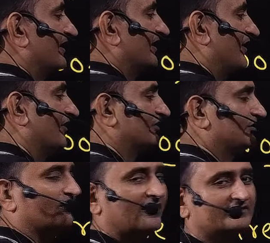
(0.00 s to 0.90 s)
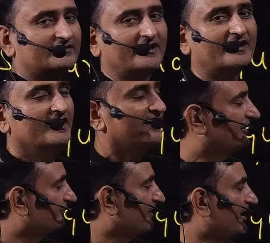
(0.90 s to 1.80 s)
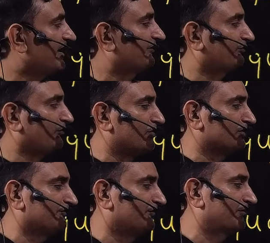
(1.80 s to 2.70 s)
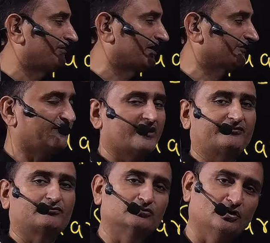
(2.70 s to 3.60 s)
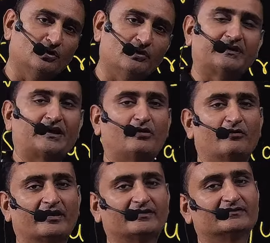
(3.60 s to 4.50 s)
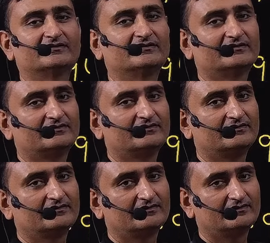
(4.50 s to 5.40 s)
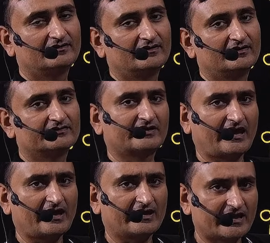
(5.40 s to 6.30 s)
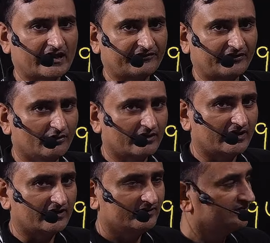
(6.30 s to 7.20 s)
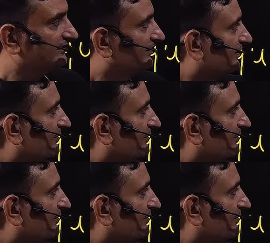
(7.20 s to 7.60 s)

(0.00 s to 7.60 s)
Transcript: और टू गलत है इस बार स्क्वायर रूट ऑफ फोर प्लस माइनस टू दोनों लिखना होगा तो कहेंगे ये कैसे हो गया कभी